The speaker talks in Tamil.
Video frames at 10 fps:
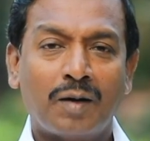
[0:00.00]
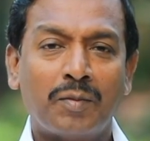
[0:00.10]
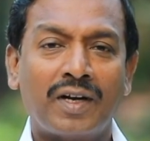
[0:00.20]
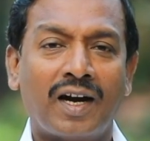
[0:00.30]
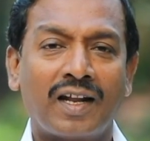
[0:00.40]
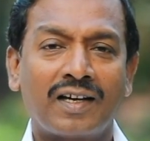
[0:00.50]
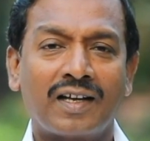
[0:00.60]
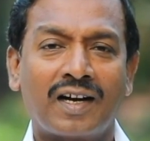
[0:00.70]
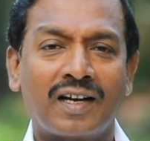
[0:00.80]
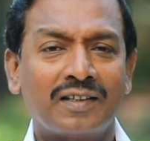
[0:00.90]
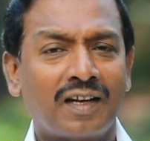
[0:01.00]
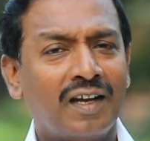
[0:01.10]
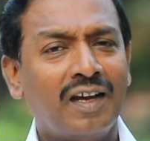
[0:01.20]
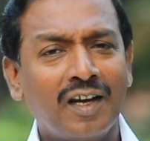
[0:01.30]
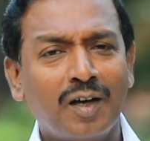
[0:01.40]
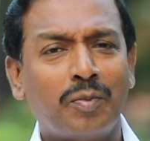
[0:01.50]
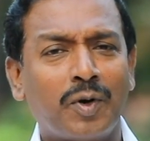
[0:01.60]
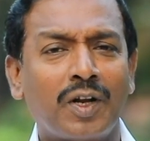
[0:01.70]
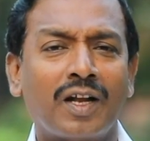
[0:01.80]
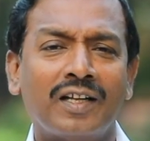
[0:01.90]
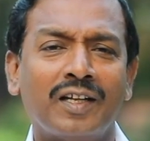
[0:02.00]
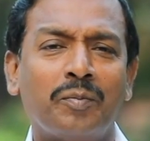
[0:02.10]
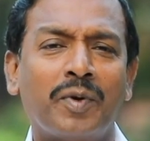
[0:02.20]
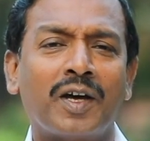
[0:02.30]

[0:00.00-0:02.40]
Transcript: நம்ம நடக்கிற இடத்துல எங்கே போனாலும் அந்த